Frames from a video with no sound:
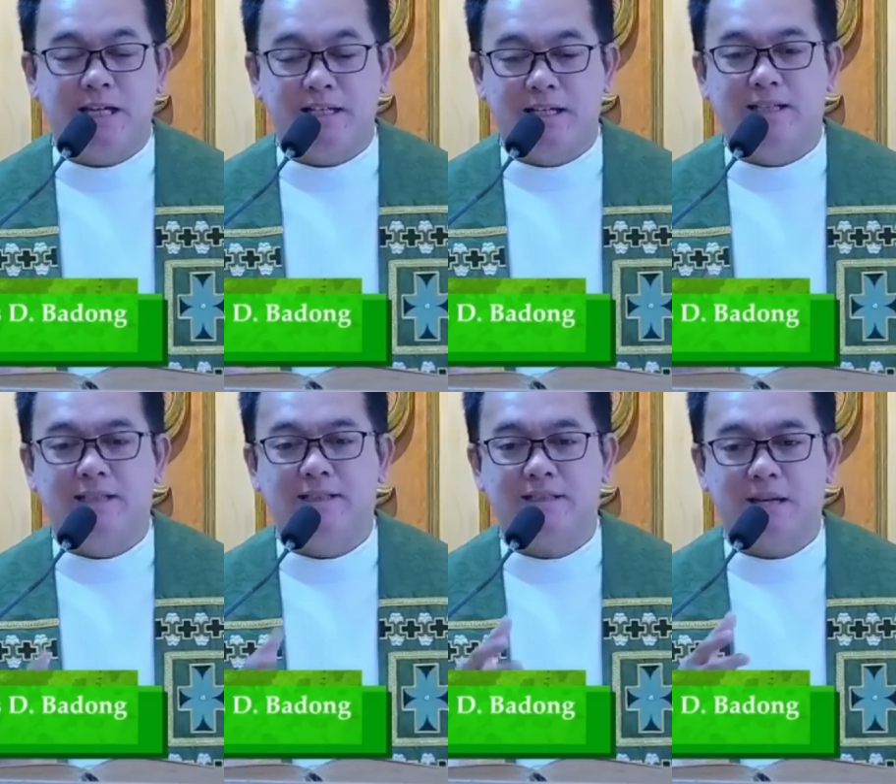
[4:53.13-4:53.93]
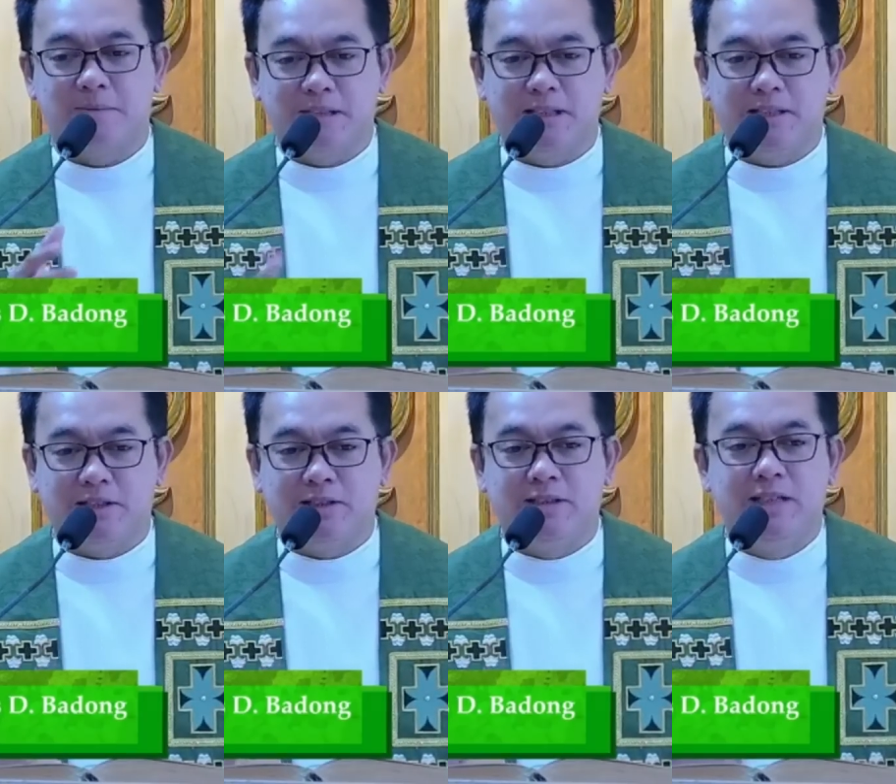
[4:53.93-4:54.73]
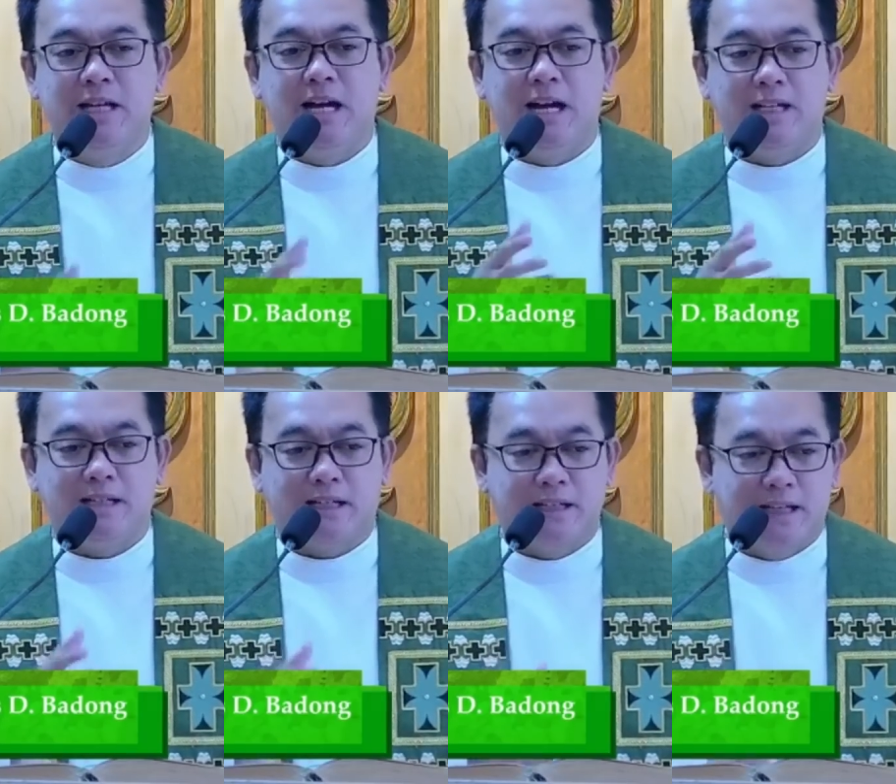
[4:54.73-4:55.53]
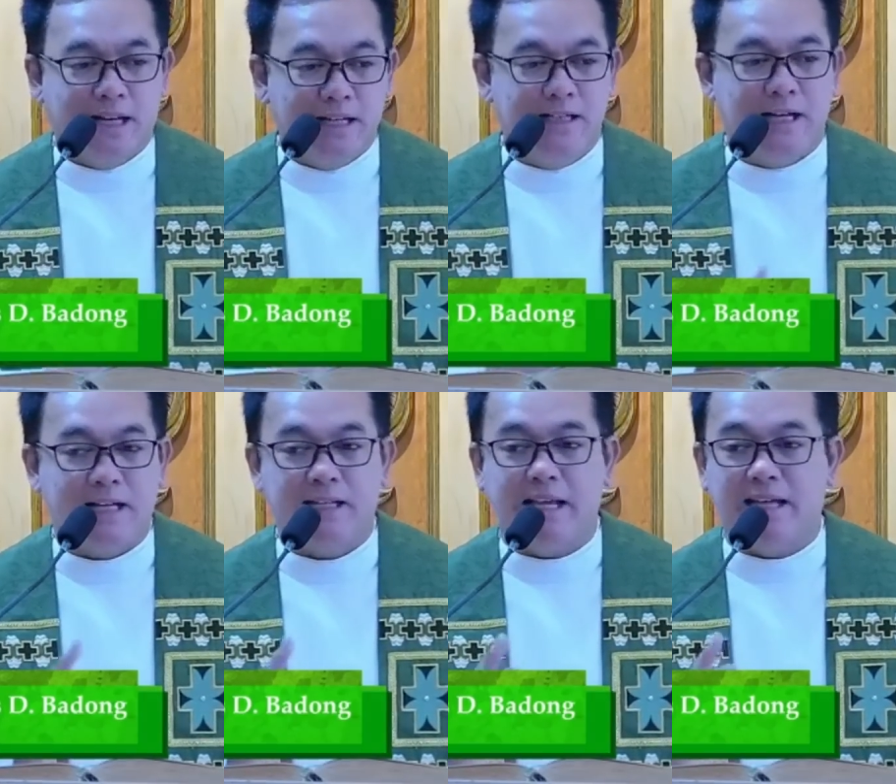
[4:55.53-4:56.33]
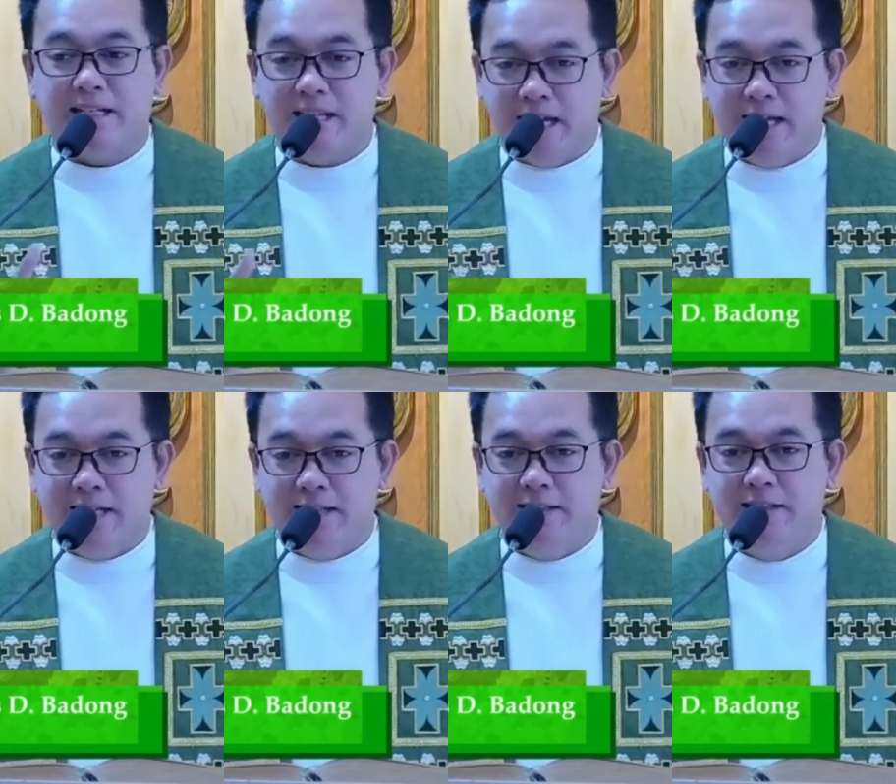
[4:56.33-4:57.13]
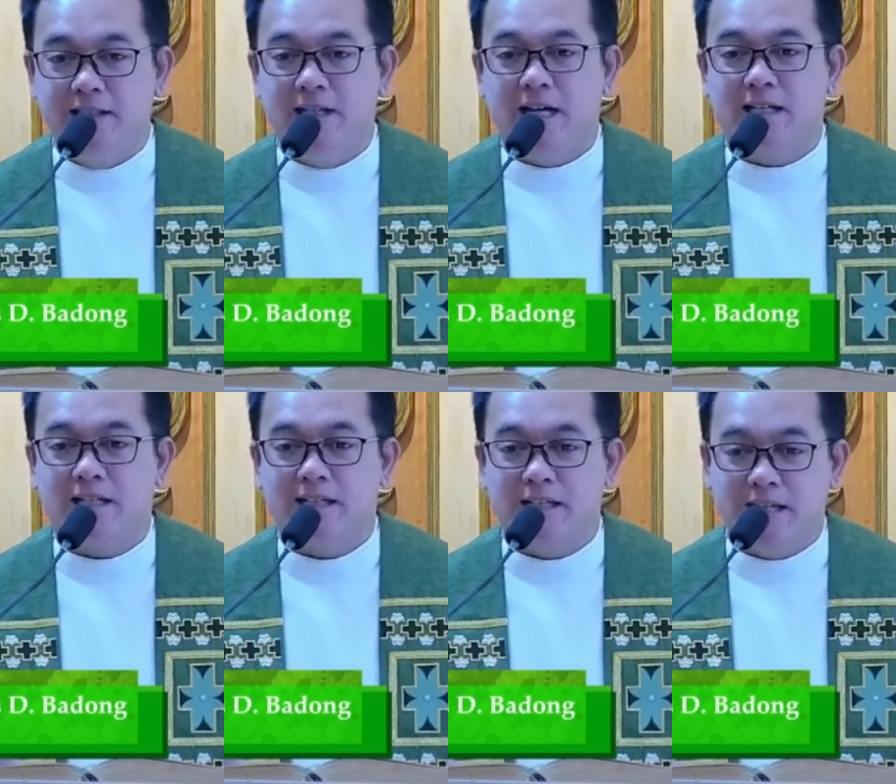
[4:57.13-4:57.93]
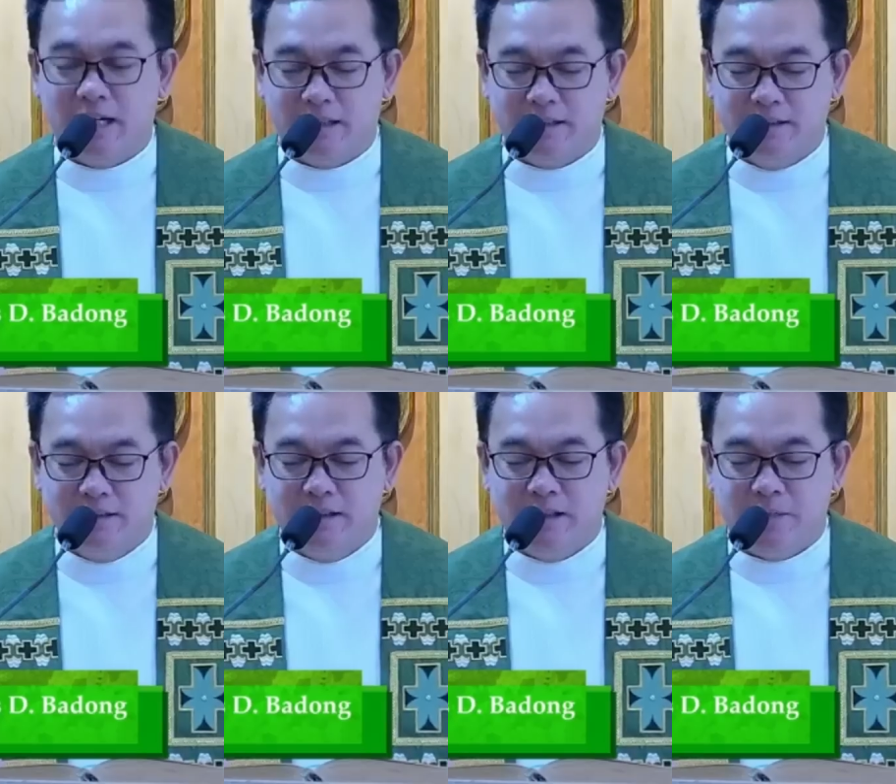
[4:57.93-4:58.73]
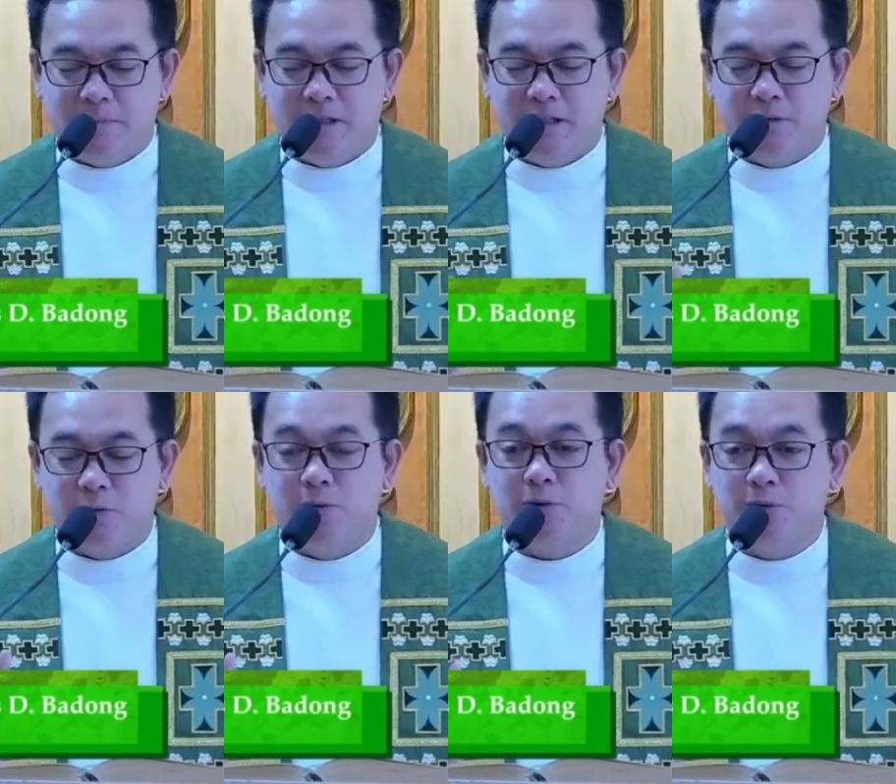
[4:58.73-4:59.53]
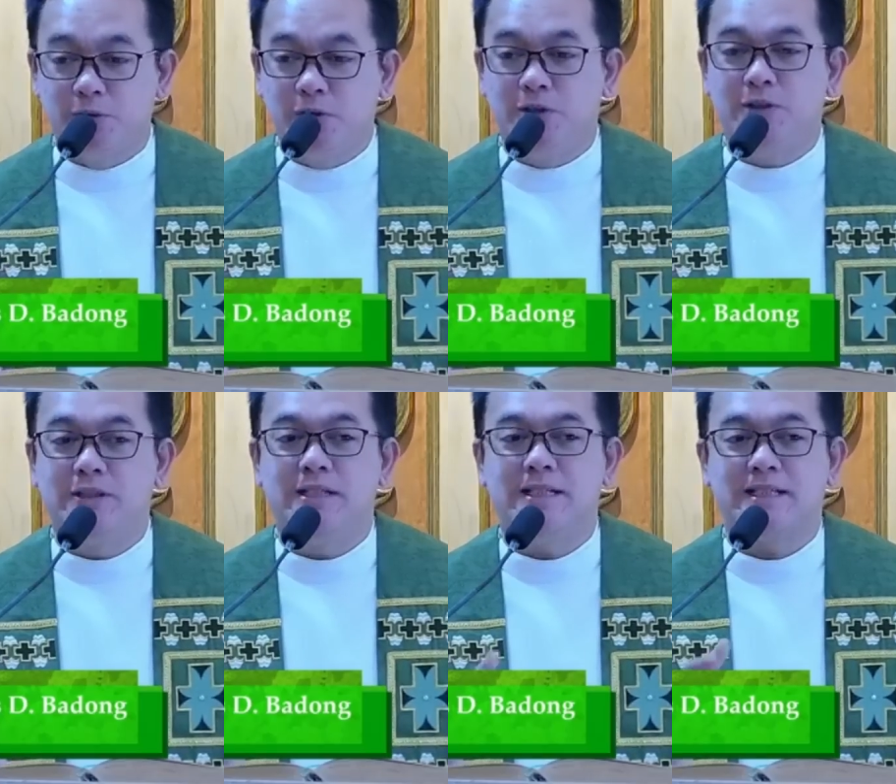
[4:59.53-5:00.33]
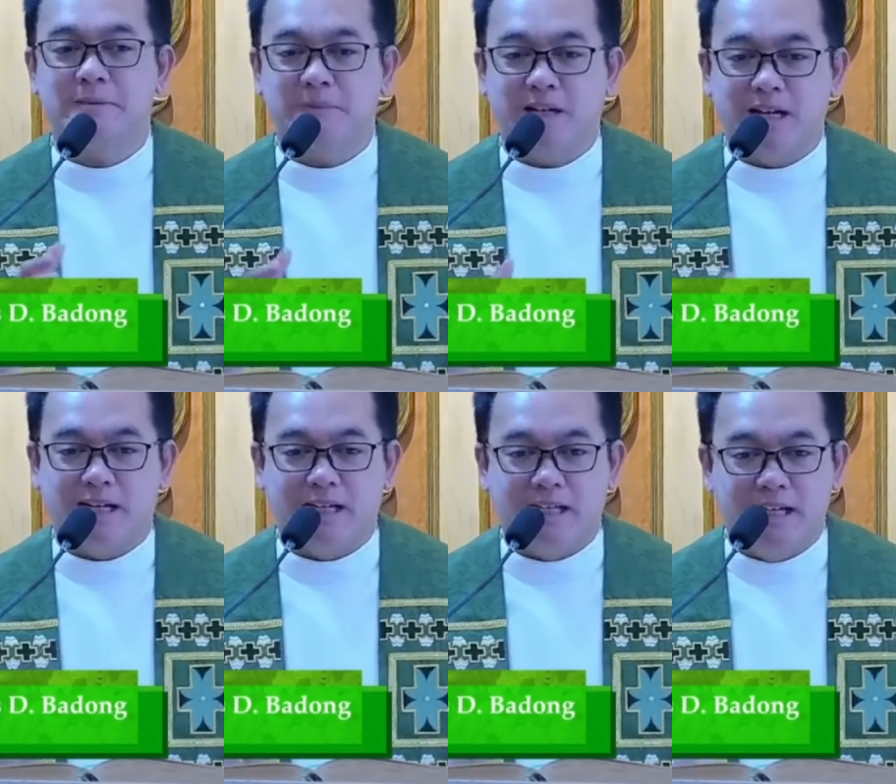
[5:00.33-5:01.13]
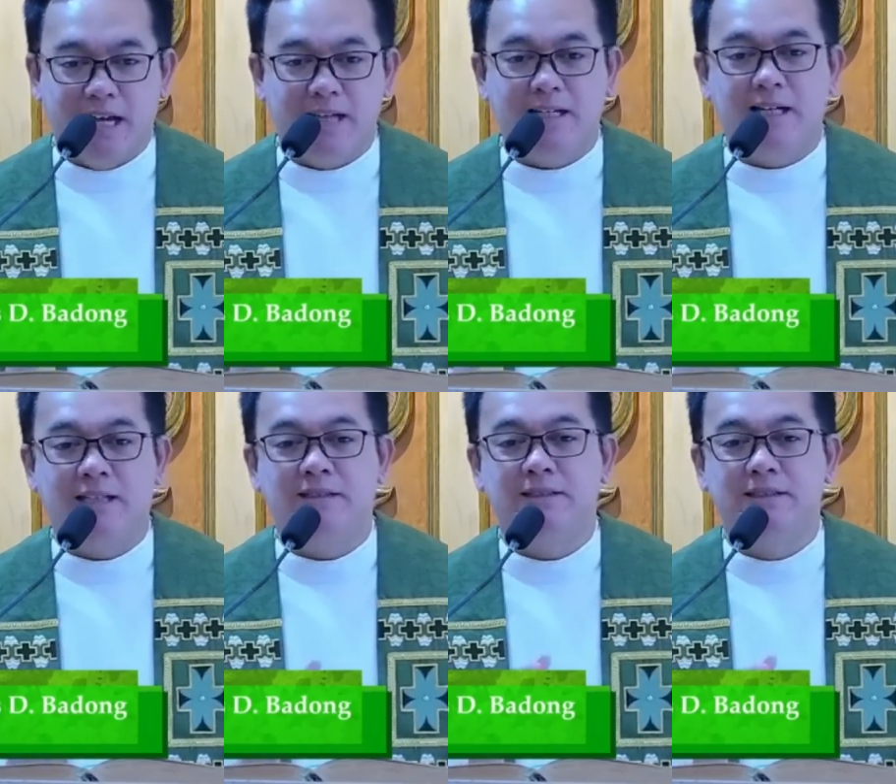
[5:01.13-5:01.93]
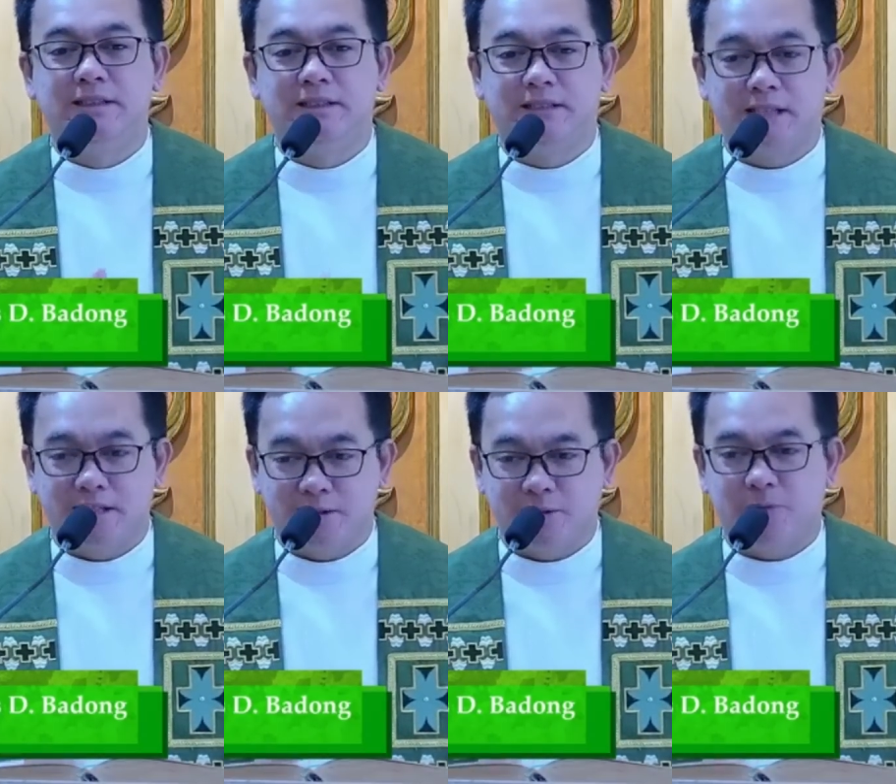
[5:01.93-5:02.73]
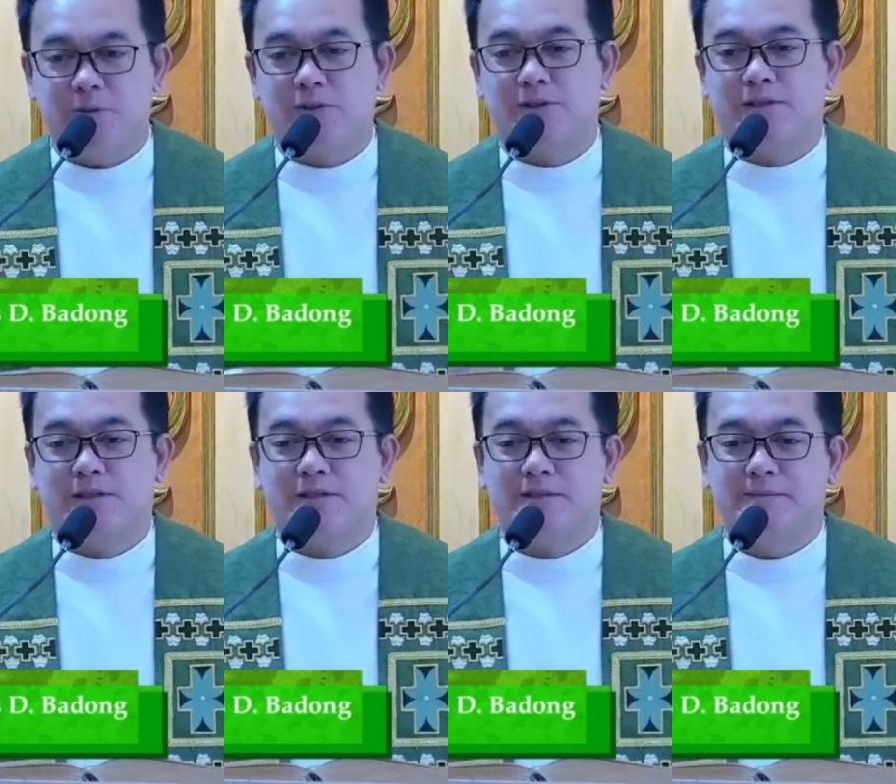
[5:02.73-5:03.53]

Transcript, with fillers: Kaya nga, sabi dito, no, ang kanilang ari-arian, ang kanilang ipinantutulong sa pangangailangan ni Jesus.